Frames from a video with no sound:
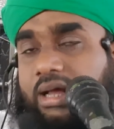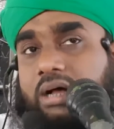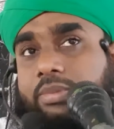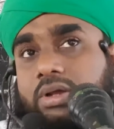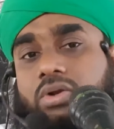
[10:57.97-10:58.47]

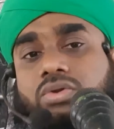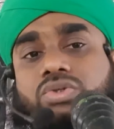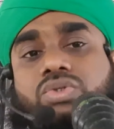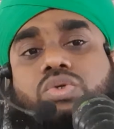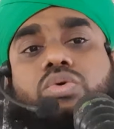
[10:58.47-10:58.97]
আমার
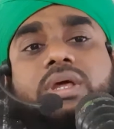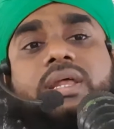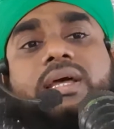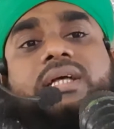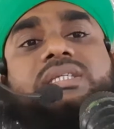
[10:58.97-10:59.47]
রসুলের
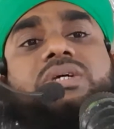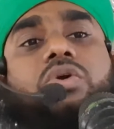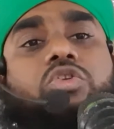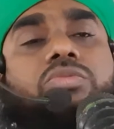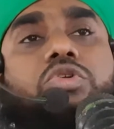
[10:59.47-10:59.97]
কাছে
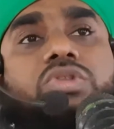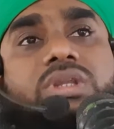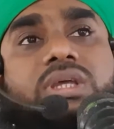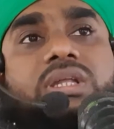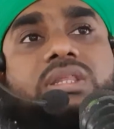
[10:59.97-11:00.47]
অনুমতি
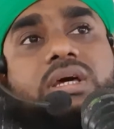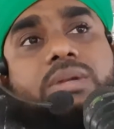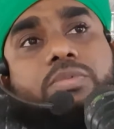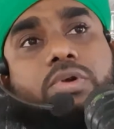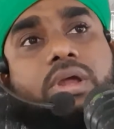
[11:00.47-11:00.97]
নিয়ে
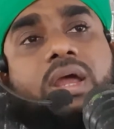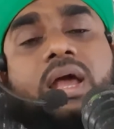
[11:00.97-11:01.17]
তারপরে